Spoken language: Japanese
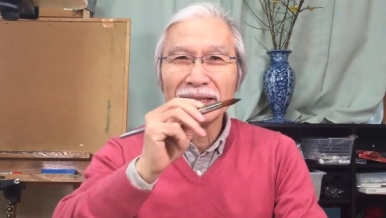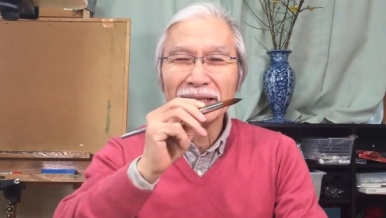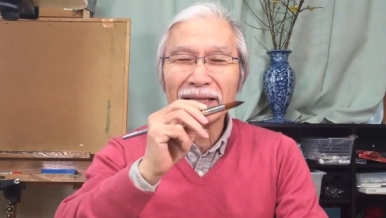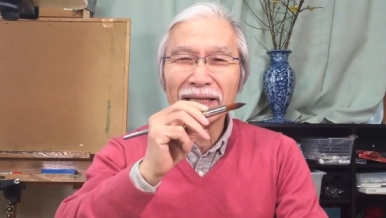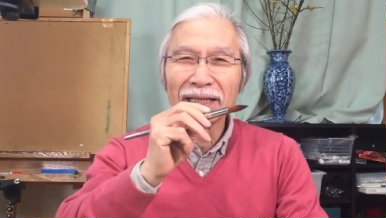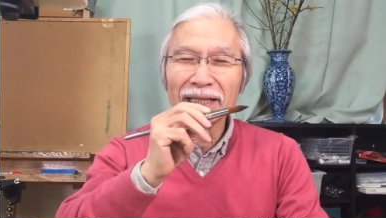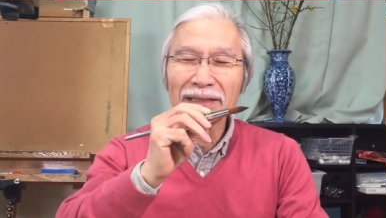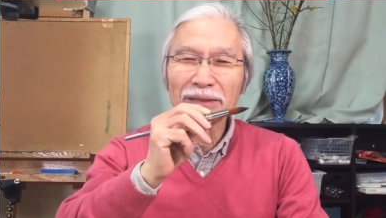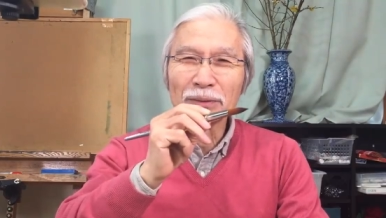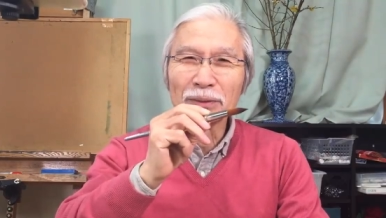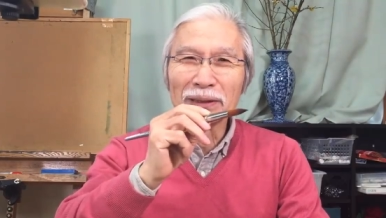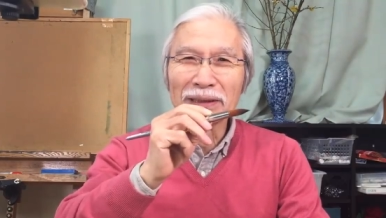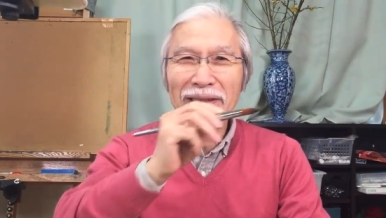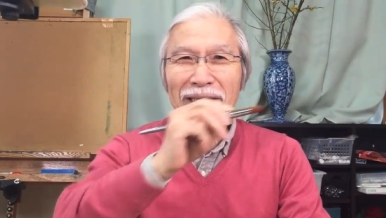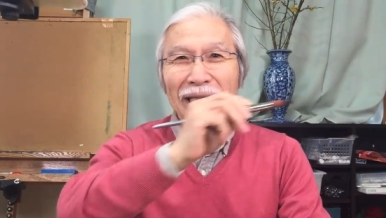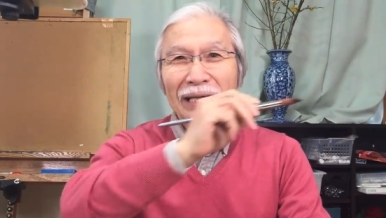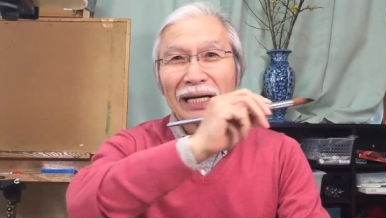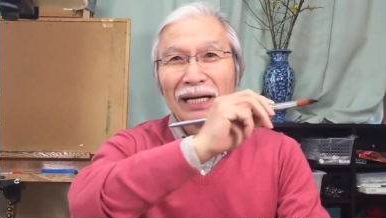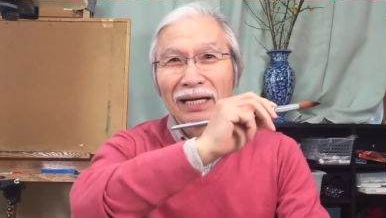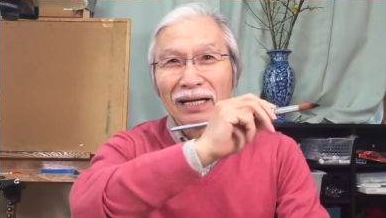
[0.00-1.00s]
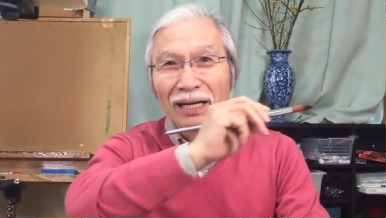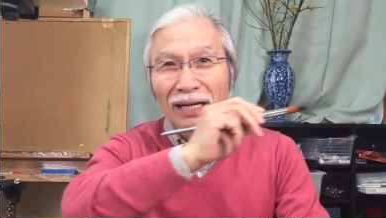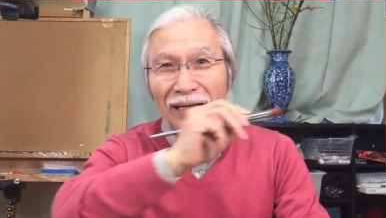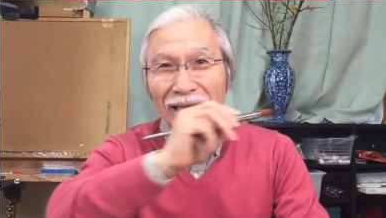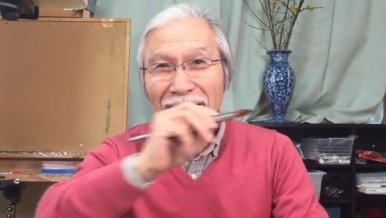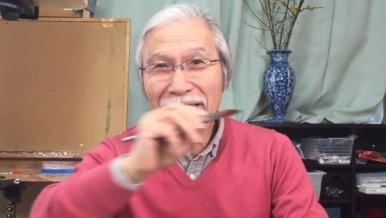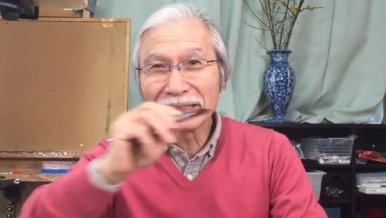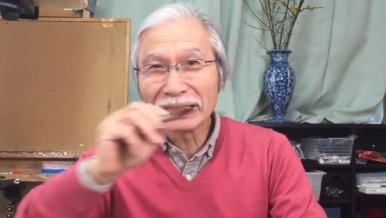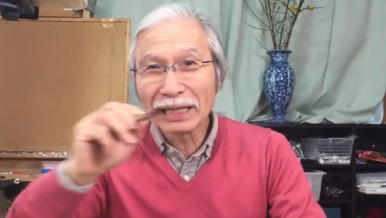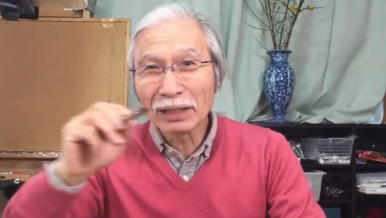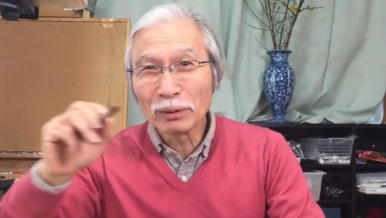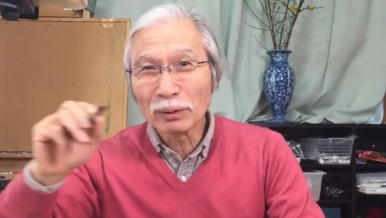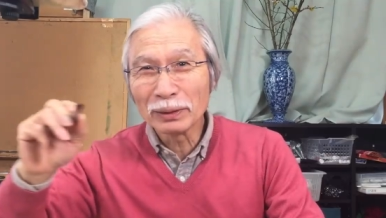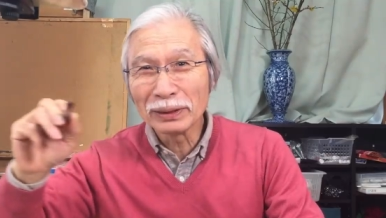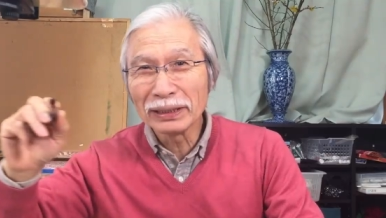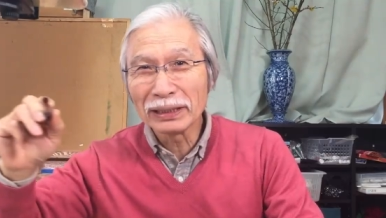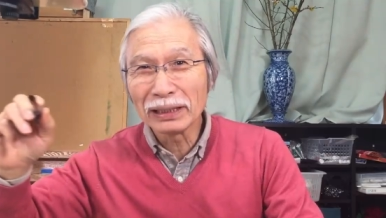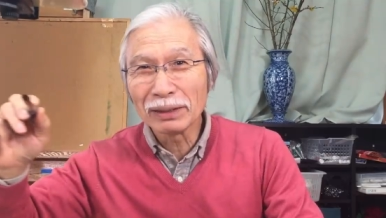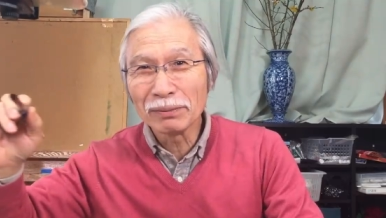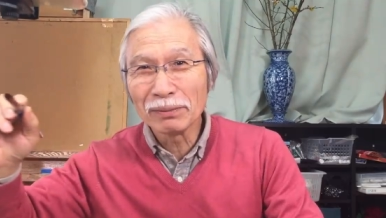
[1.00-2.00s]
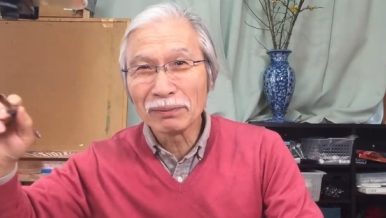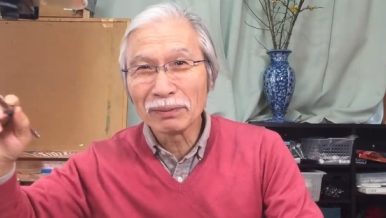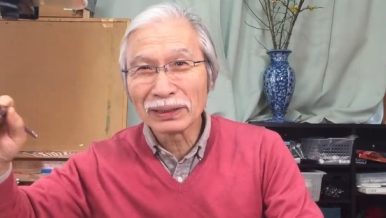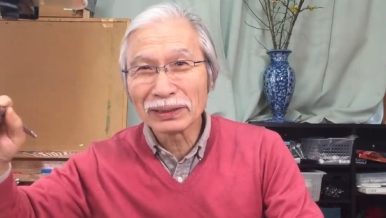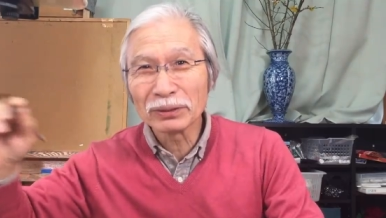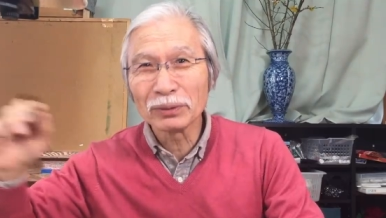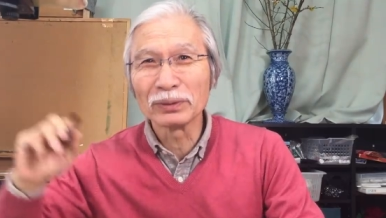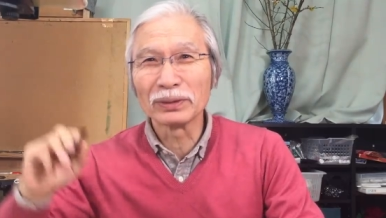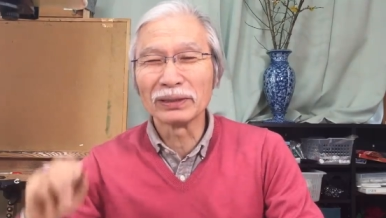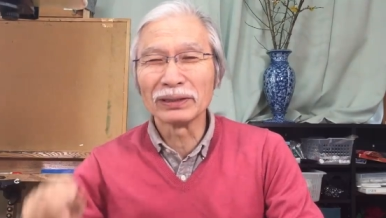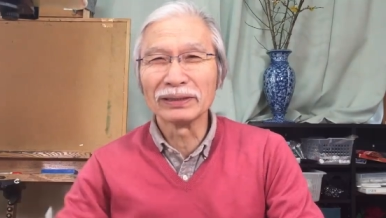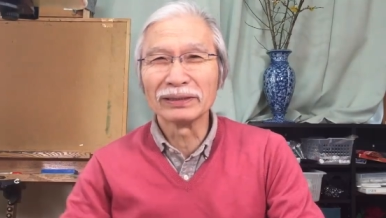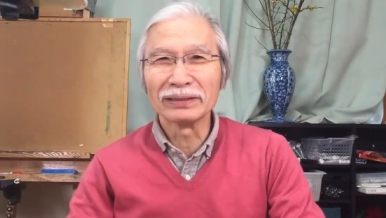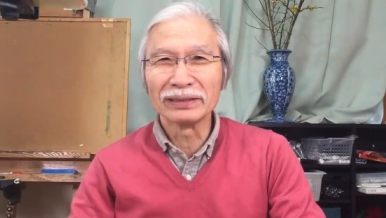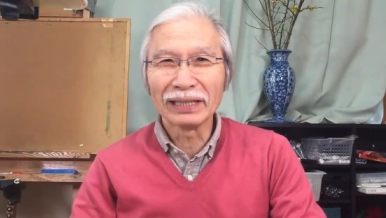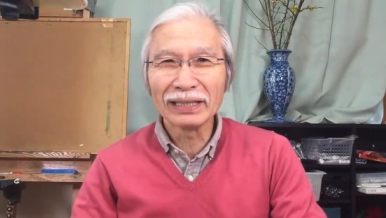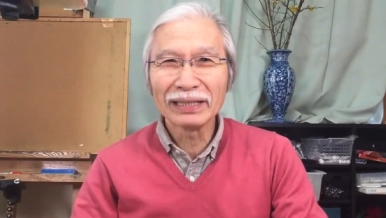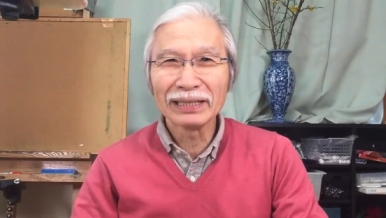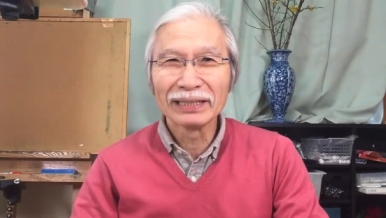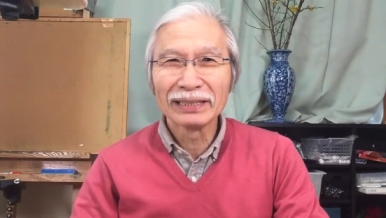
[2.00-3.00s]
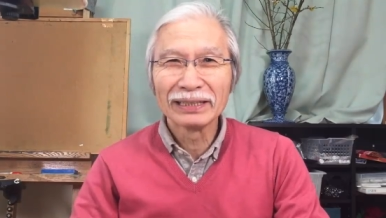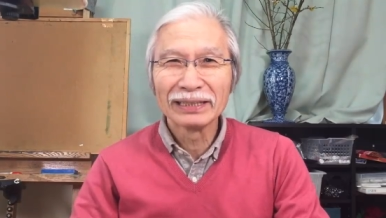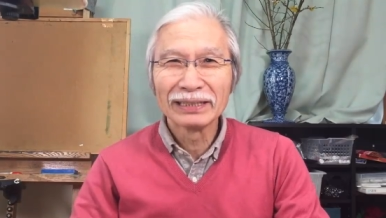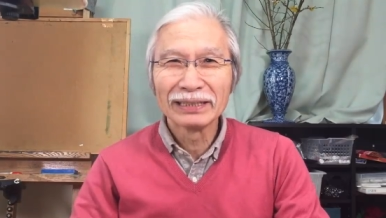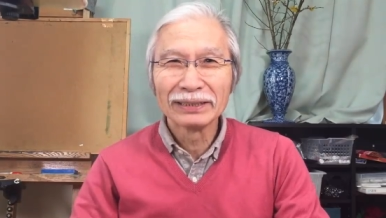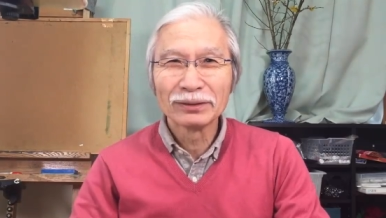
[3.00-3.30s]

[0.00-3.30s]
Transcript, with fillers: えー、そうですね、長い線を引いてみましょうというね、